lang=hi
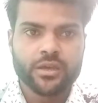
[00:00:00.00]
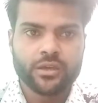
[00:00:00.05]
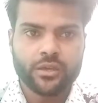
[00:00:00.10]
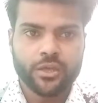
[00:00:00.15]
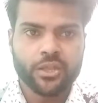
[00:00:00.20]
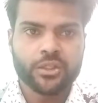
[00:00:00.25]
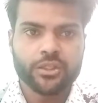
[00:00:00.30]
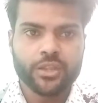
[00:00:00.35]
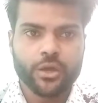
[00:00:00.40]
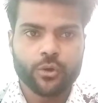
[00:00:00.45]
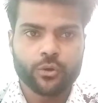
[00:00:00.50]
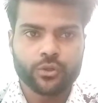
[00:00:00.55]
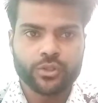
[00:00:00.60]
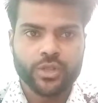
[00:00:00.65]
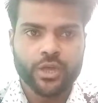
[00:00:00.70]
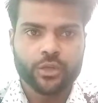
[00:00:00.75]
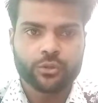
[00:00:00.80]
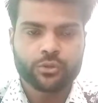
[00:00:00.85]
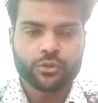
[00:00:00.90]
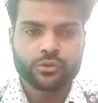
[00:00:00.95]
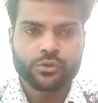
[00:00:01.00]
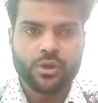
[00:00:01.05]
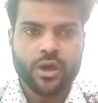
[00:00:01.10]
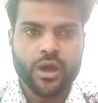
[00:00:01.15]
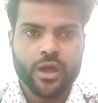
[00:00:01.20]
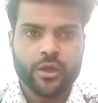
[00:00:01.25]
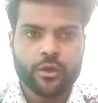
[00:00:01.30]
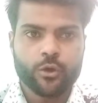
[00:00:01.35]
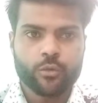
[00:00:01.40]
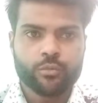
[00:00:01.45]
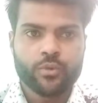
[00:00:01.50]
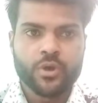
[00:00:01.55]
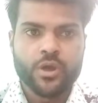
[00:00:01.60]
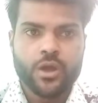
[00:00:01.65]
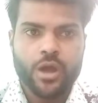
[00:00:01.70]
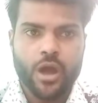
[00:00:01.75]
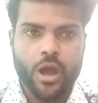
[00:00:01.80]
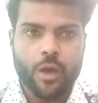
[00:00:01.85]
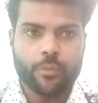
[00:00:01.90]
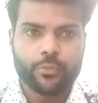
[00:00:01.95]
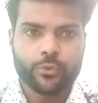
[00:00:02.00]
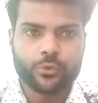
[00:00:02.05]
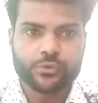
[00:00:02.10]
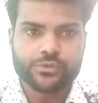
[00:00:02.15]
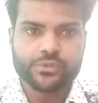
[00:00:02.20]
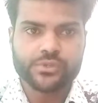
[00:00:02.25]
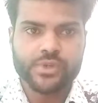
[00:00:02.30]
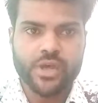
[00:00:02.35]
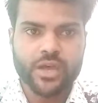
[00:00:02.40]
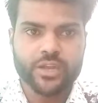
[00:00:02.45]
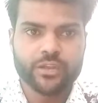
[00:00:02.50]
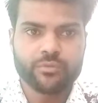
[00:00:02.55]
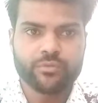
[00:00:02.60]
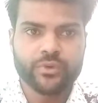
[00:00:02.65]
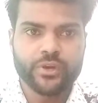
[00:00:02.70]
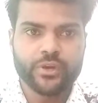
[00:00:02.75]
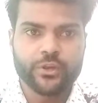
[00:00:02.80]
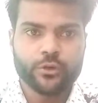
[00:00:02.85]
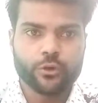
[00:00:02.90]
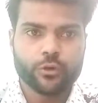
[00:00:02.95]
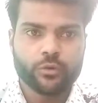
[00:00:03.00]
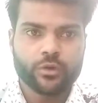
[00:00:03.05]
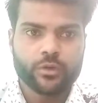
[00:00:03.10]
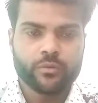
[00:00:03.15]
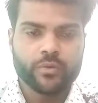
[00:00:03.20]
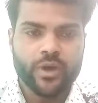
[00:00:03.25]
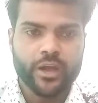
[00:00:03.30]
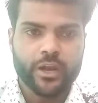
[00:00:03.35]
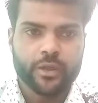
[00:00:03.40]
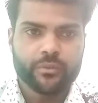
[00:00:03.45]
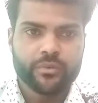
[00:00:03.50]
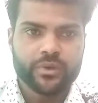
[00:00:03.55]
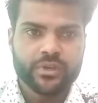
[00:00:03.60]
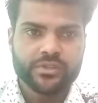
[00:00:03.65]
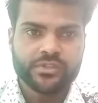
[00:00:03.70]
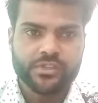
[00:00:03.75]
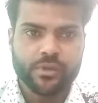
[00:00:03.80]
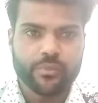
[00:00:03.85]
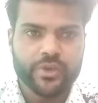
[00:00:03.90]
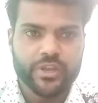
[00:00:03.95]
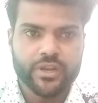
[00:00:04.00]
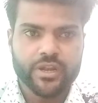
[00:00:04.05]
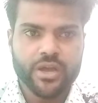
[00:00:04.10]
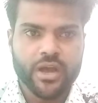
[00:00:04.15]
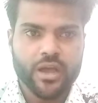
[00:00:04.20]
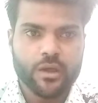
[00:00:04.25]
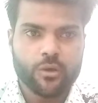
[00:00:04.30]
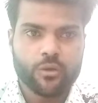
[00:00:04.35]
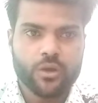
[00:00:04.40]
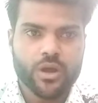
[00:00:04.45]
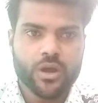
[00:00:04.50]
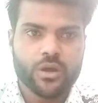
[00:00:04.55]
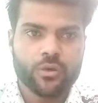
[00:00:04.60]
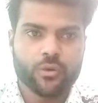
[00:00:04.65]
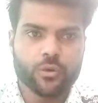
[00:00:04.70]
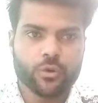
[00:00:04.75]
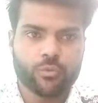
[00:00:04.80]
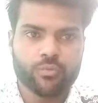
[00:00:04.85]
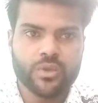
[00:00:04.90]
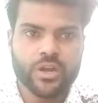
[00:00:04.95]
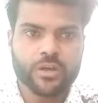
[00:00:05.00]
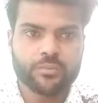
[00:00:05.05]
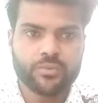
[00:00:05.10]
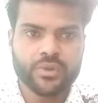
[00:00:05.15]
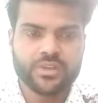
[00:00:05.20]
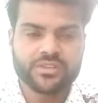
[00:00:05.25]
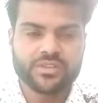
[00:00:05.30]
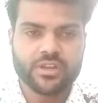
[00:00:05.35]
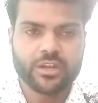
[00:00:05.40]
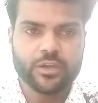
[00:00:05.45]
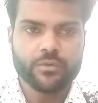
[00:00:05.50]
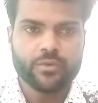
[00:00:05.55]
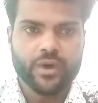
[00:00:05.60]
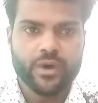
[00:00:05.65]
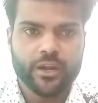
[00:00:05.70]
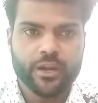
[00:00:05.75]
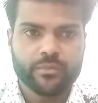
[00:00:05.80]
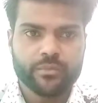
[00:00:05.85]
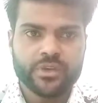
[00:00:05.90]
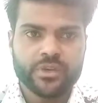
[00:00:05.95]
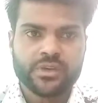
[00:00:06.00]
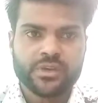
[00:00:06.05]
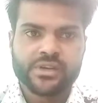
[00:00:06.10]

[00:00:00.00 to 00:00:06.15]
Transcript: कितना होता है तो आई होप आपको सारी वीडियो के बारे में समझने आया होगा और ब्लड प्रेशर के बारे में